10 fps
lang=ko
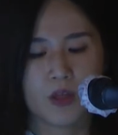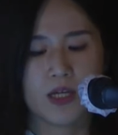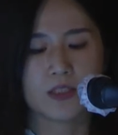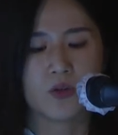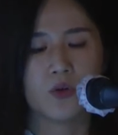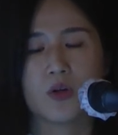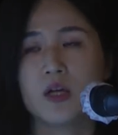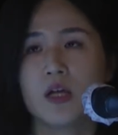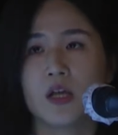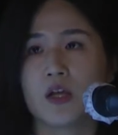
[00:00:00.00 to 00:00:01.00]
해서
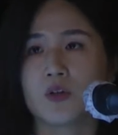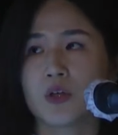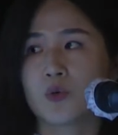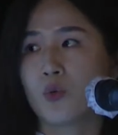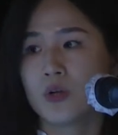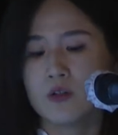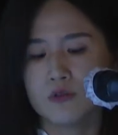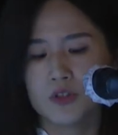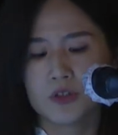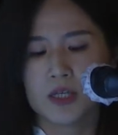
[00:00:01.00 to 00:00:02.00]
이렇게 공간
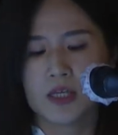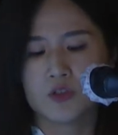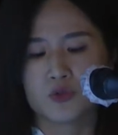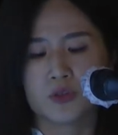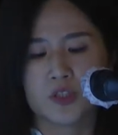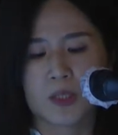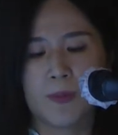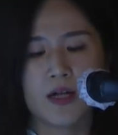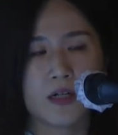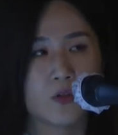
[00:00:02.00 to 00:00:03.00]
구성의 중요성을
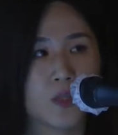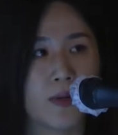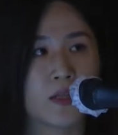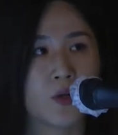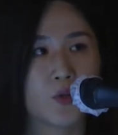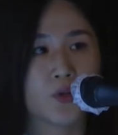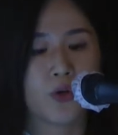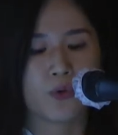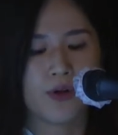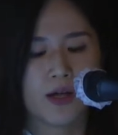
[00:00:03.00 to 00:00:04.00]
파악하고서 만들었던
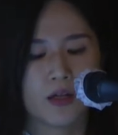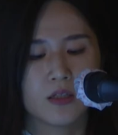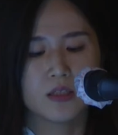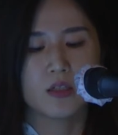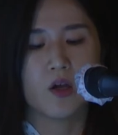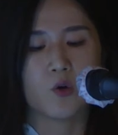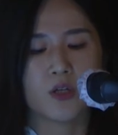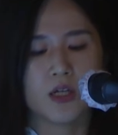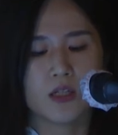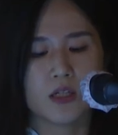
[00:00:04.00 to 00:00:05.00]
결과
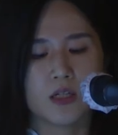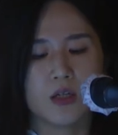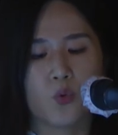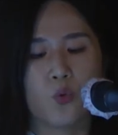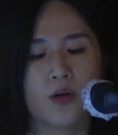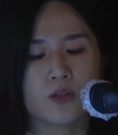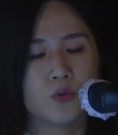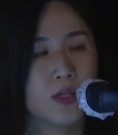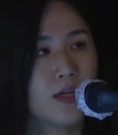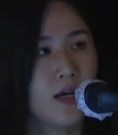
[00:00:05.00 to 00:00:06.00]
어린이들이 공간
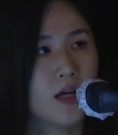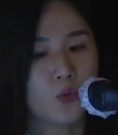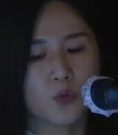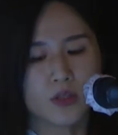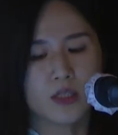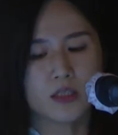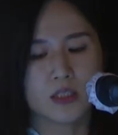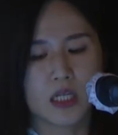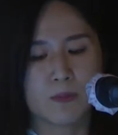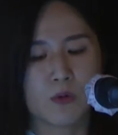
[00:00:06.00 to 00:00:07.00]
속에 한
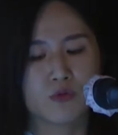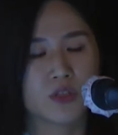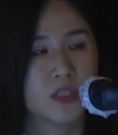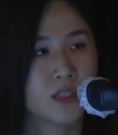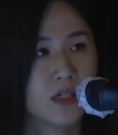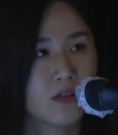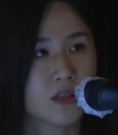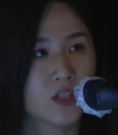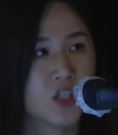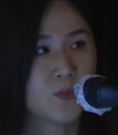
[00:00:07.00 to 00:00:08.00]
콘텐츠에 머무는 시간과
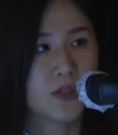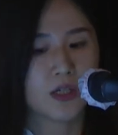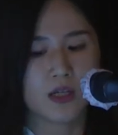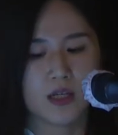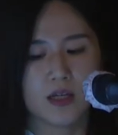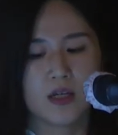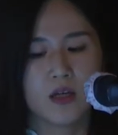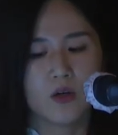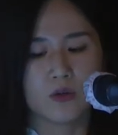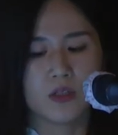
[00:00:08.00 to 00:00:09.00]
체험들이
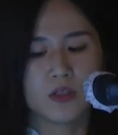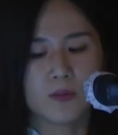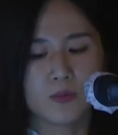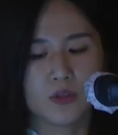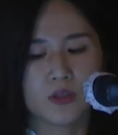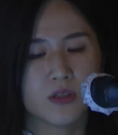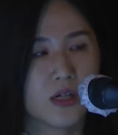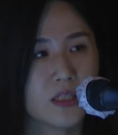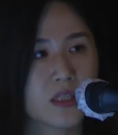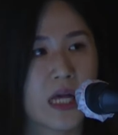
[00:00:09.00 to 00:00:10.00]
어, 생각보다
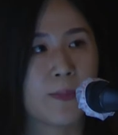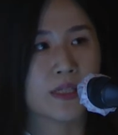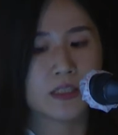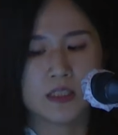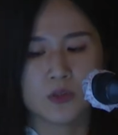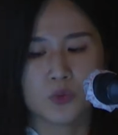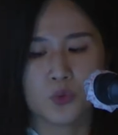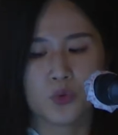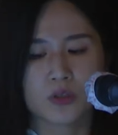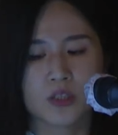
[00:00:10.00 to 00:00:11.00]
끝까지 다
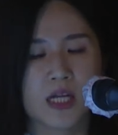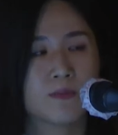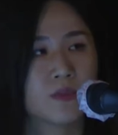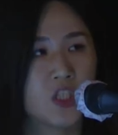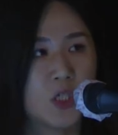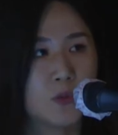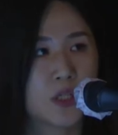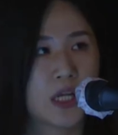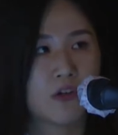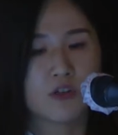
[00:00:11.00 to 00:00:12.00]
마치고 그 다음 체험으로
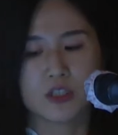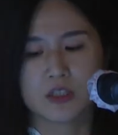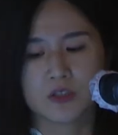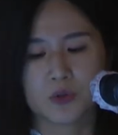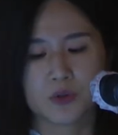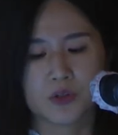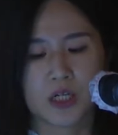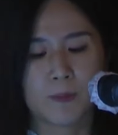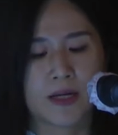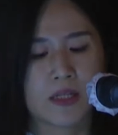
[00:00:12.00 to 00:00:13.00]
이루어지는
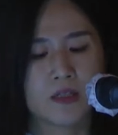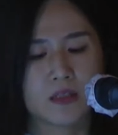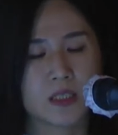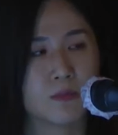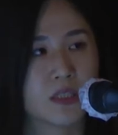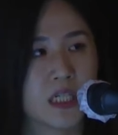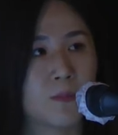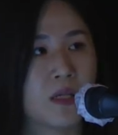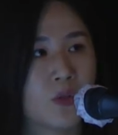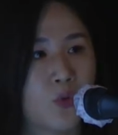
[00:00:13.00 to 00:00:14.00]
것들이 많았음을 그
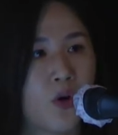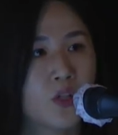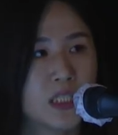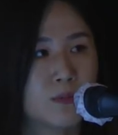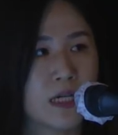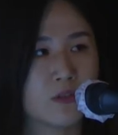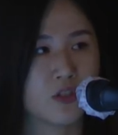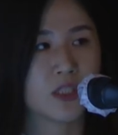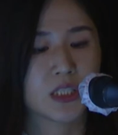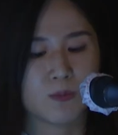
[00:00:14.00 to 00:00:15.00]
빈도가 커짐을 알 수
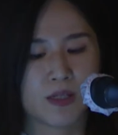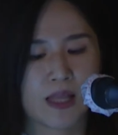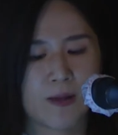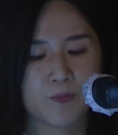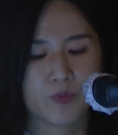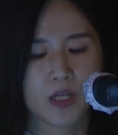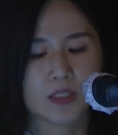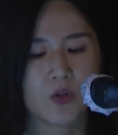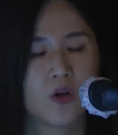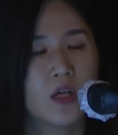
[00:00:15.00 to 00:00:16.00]
있었습니다.
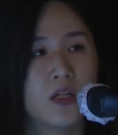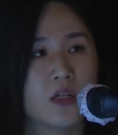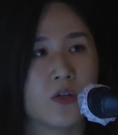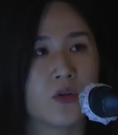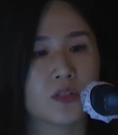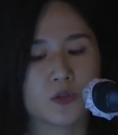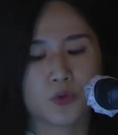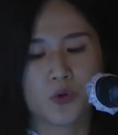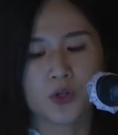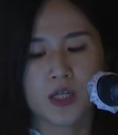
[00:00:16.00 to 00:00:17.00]
그래서 이것은
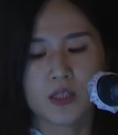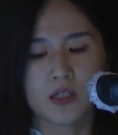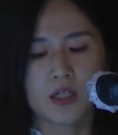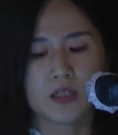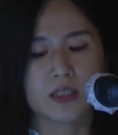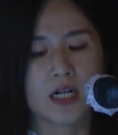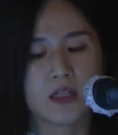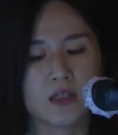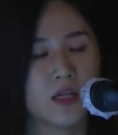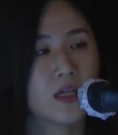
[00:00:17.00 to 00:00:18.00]
곧 어린이들이 잘
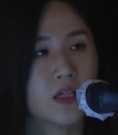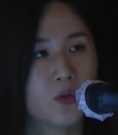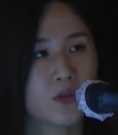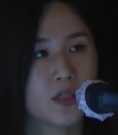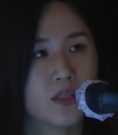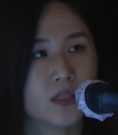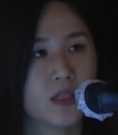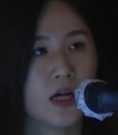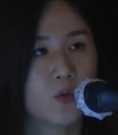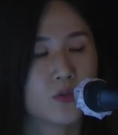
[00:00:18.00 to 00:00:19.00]
이해를 콘텐츠를
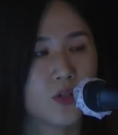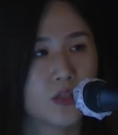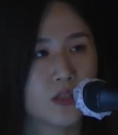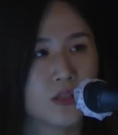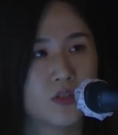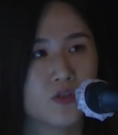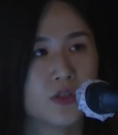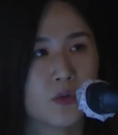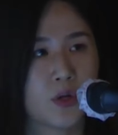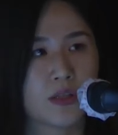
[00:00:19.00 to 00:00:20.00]
하고서는
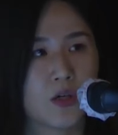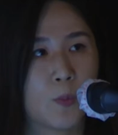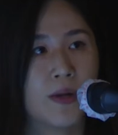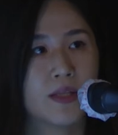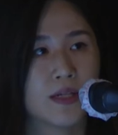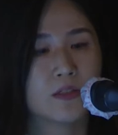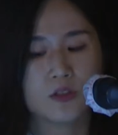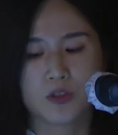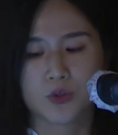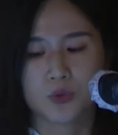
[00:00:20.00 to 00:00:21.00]
수행하고 있다고 판단할 수
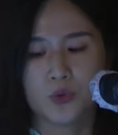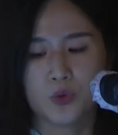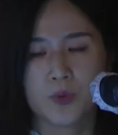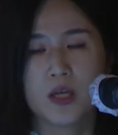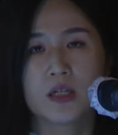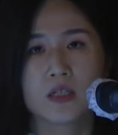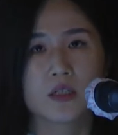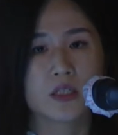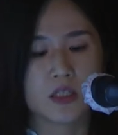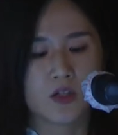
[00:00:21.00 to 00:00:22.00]
있었고
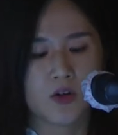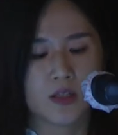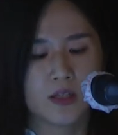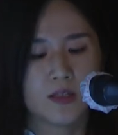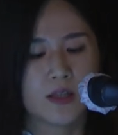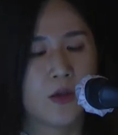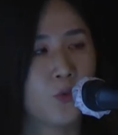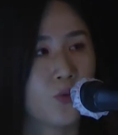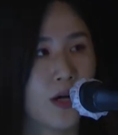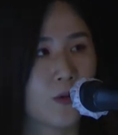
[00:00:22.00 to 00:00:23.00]
그 기여에는
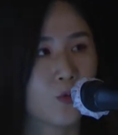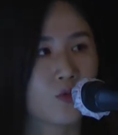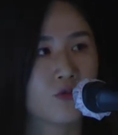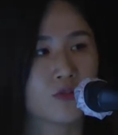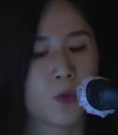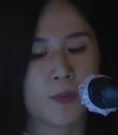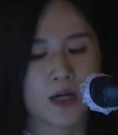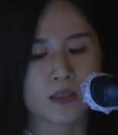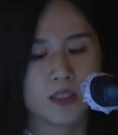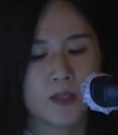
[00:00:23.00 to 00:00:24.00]
내용과 또 구성
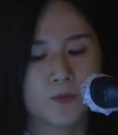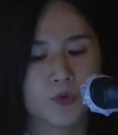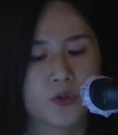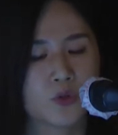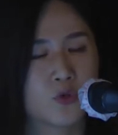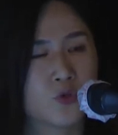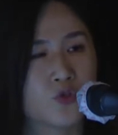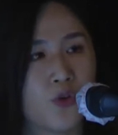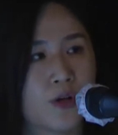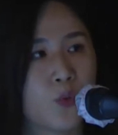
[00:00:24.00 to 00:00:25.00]
방식 그리고 또
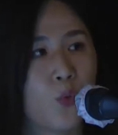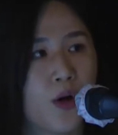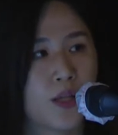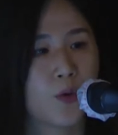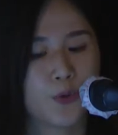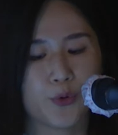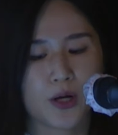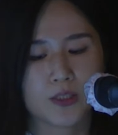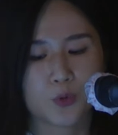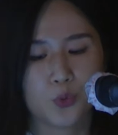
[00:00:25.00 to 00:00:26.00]
중요한 공간의
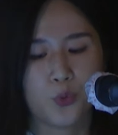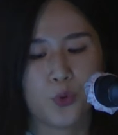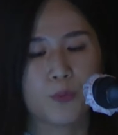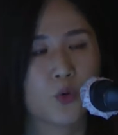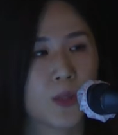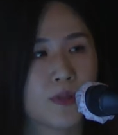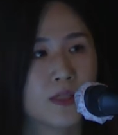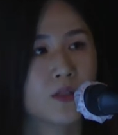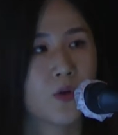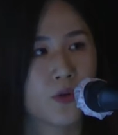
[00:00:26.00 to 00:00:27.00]
영역까지도 몰입이
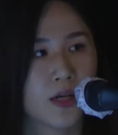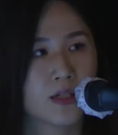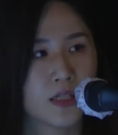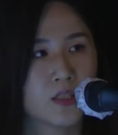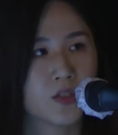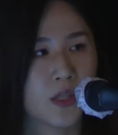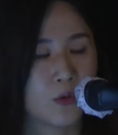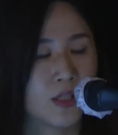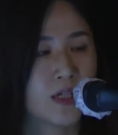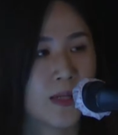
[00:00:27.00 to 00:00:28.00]
큰 영향을
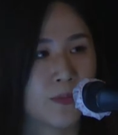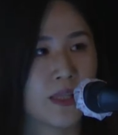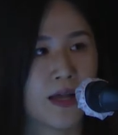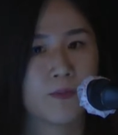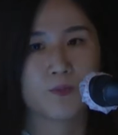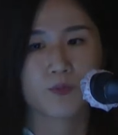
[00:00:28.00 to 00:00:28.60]
끼쳤다고 생각합니다.